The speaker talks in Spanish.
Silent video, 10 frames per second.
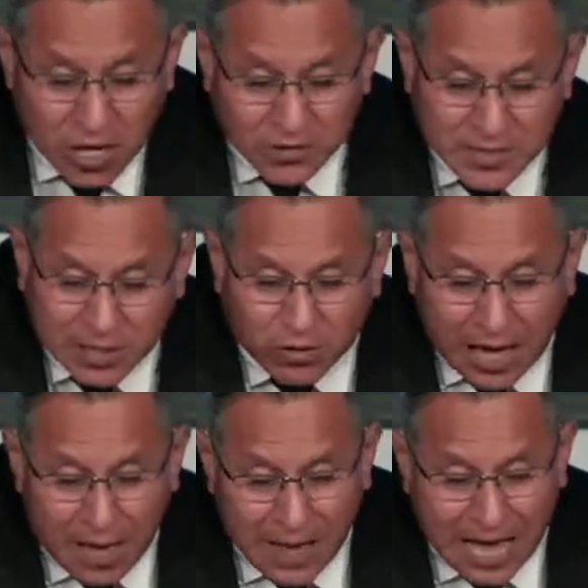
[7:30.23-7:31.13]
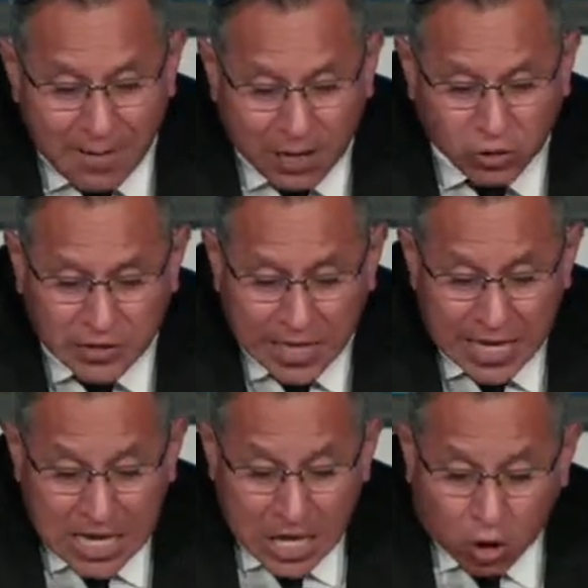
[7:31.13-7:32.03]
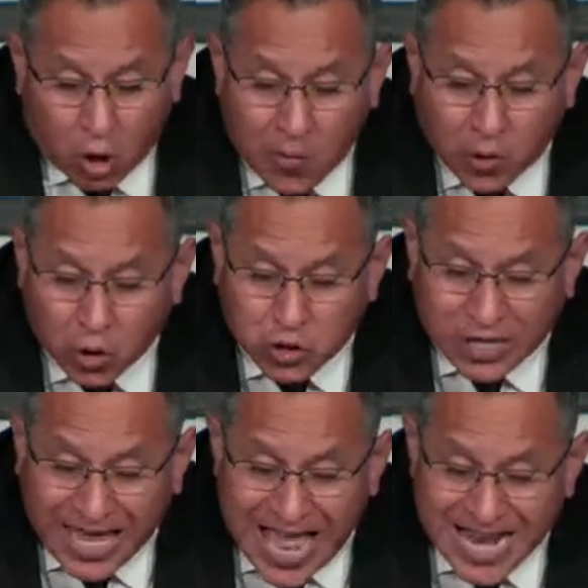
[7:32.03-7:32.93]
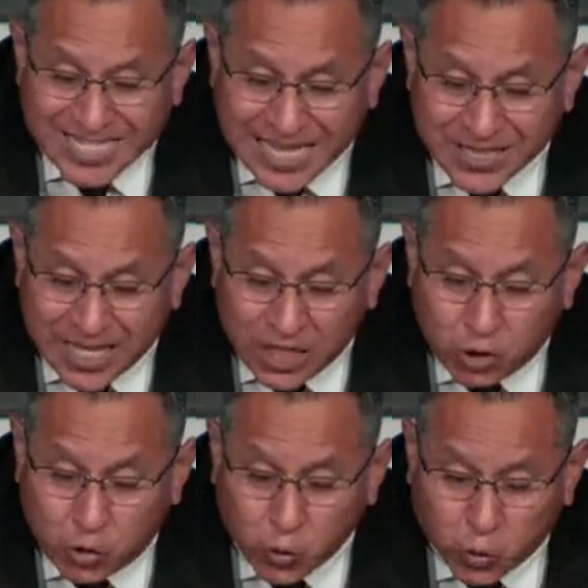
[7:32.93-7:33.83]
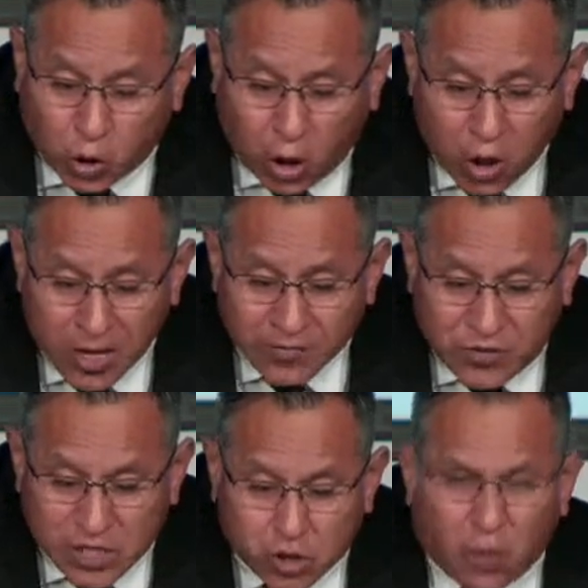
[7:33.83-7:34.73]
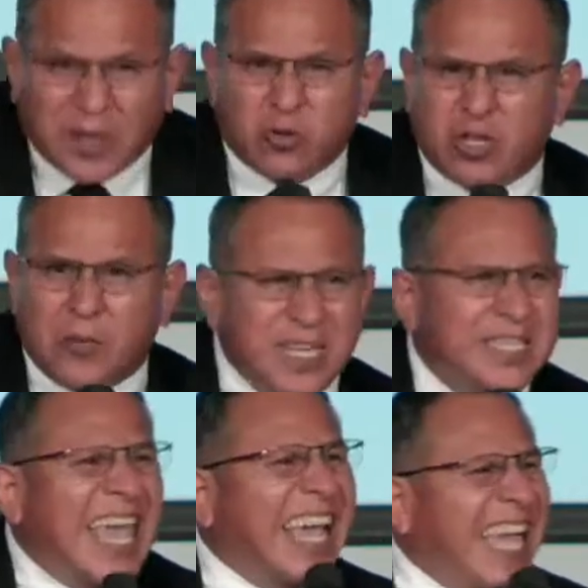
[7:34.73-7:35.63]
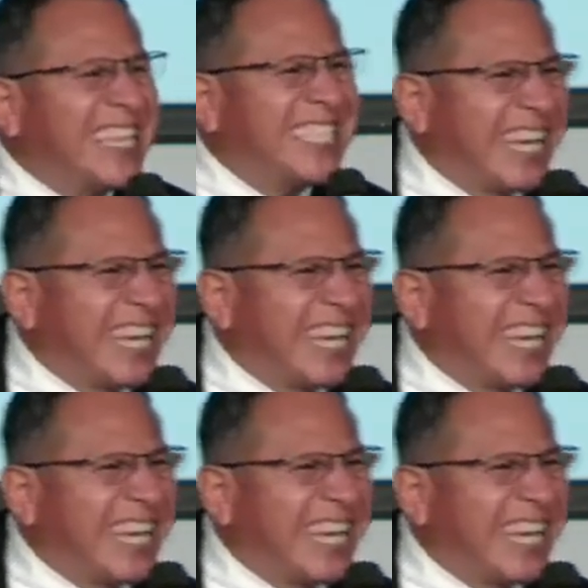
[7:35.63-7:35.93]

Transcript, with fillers: Dice lo que abajo dice, como los que alzan del yugo de sobre su cerviz. ¿Qué dice